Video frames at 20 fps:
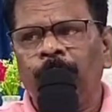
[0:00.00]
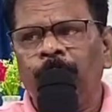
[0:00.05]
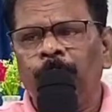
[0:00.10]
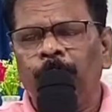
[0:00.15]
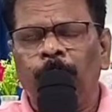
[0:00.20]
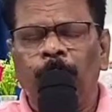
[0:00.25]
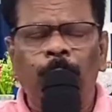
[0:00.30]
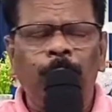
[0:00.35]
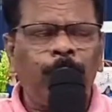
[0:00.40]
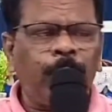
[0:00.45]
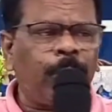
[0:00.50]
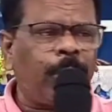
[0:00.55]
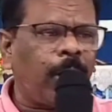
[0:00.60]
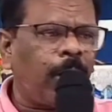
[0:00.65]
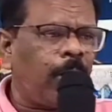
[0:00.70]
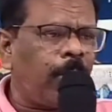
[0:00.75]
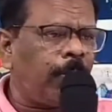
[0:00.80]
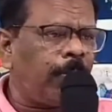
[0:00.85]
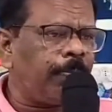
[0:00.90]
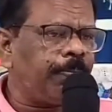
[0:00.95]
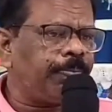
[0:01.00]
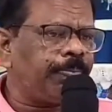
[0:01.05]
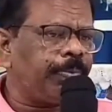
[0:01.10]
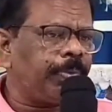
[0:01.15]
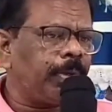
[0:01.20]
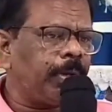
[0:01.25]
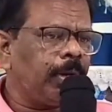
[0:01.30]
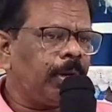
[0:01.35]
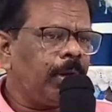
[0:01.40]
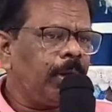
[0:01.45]
మూడు రాలు
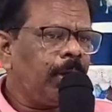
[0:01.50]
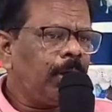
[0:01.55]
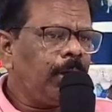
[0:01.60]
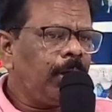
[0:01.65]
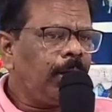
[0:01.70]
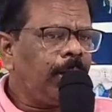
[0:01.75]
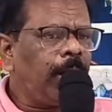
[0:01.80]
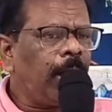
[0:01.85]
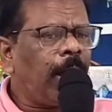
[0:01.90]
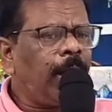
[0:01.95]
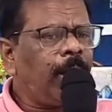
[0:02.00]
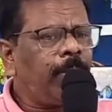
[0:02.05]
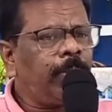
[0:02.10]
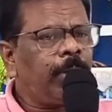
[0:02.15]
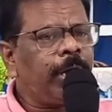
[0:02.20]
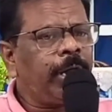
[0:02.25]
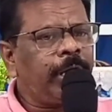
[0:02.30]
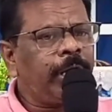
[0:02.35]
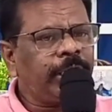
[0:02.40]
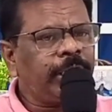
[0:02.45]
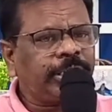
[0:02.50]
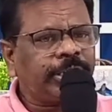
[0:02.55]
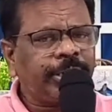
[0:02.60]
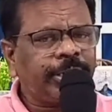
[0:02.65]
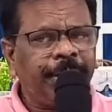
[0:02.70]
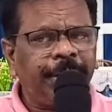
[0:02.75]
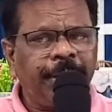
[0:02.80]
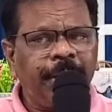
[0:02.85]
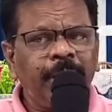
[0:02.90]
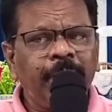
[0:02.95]
జ్ఞానము లేని
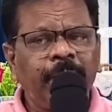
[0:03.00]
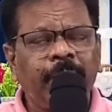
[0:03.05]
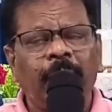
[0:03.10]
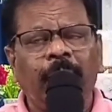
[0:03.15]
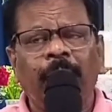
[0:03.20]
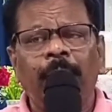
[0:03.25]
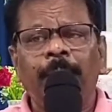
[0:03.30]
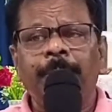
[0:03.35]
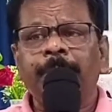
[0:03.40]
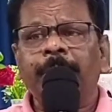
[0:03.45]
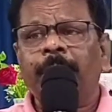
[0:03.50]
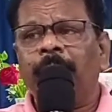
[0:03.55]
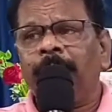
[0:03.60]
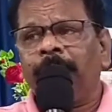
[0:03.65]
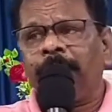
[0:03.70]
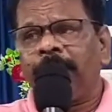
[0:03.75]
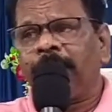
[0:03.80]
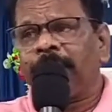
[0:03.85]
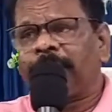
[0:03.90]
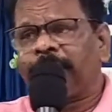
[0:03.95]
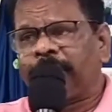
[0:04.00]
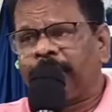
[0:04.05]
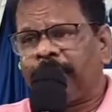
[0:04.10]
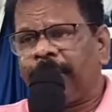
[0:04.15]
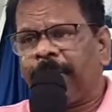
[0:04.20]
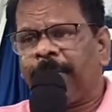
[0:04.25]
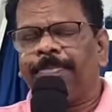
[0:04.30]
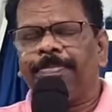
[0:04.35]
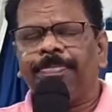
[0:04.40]
స్త్రీ జ్ఞానం కలిగిన స్త్రీ